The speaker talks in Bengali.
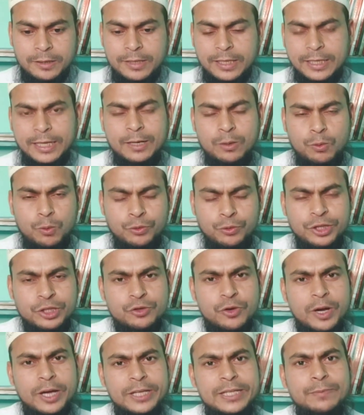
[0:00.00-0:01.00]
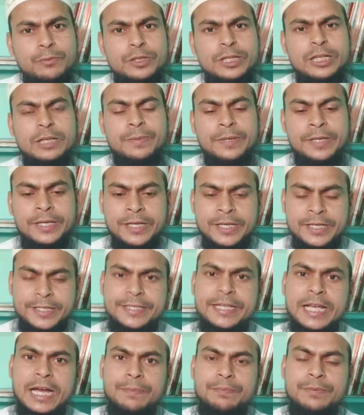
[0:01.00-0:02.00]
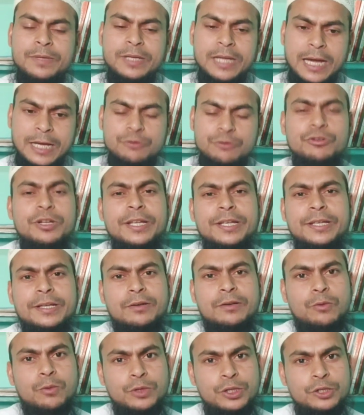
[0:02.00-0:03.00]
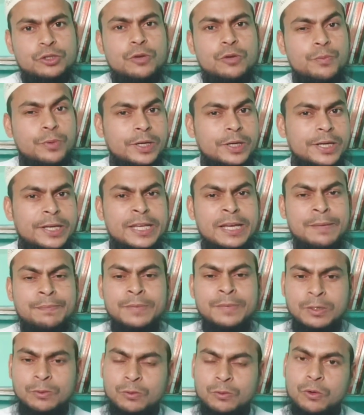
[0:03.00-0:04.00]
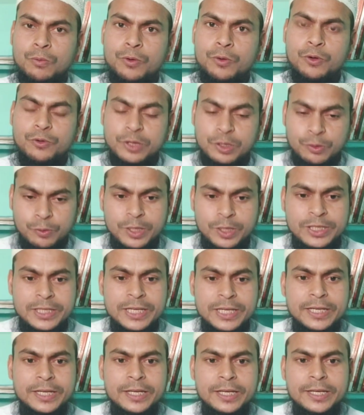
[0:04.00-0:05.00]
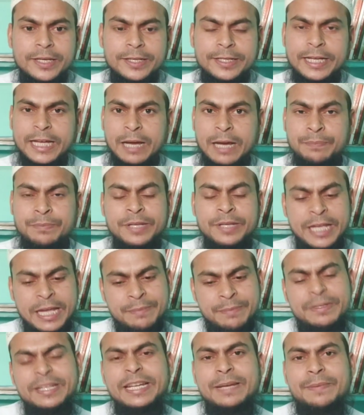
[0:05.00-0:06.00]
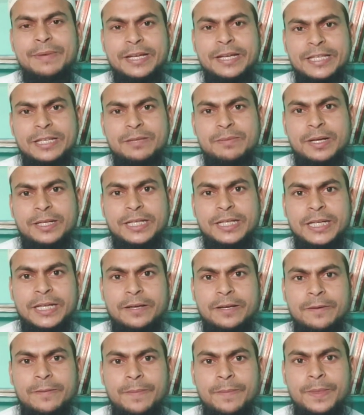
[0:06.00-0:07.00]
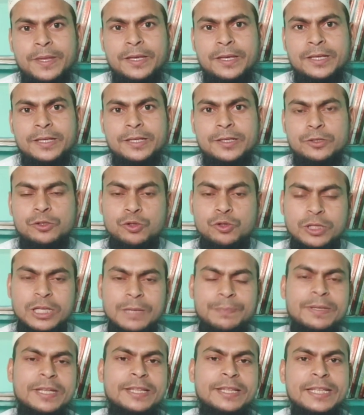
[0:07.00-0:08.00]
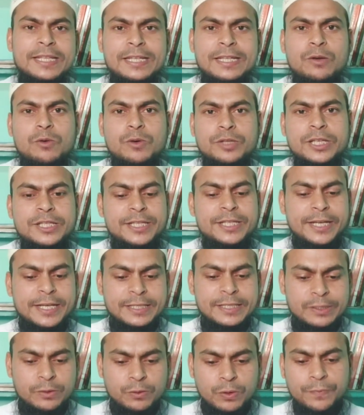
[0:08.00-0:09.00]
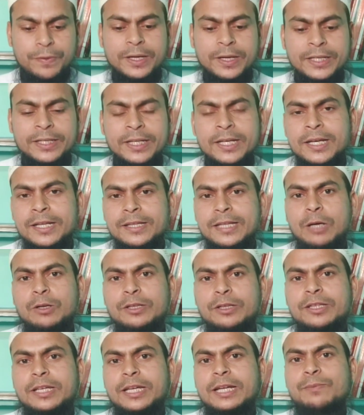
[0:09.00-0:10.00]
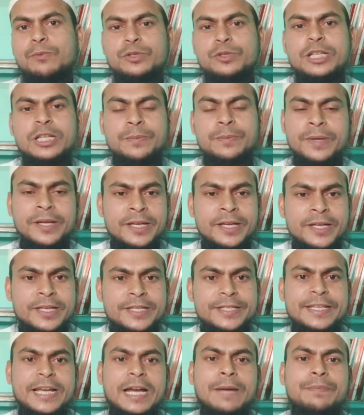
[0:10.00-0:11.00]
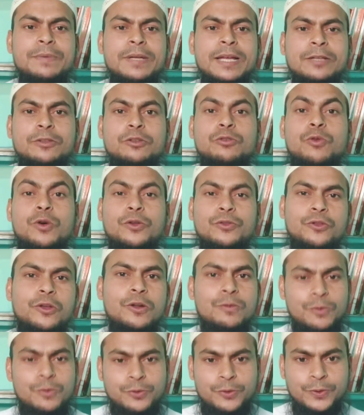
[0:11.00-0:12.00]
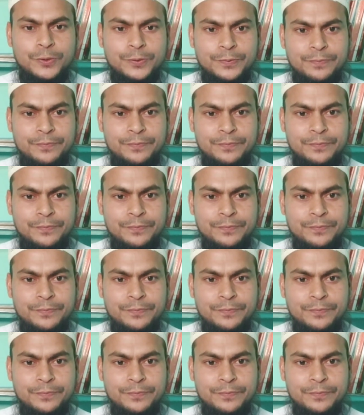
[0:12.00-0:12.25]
তারা অতি সহজে বুঝে নেবে যে আপনি আসলেই ওদের সম্পর্কে কি আপনার কোনো অভিজ্ঞতা রয়েছে না আপনি এমনি নেমে গেছেন মাঠে যদি আপনি তিনটি কথা জিজ্ঞাসা করে ফেলেন তাহলে তারা বুঝে নেবে যে আপনি একজন অন্ধর মতো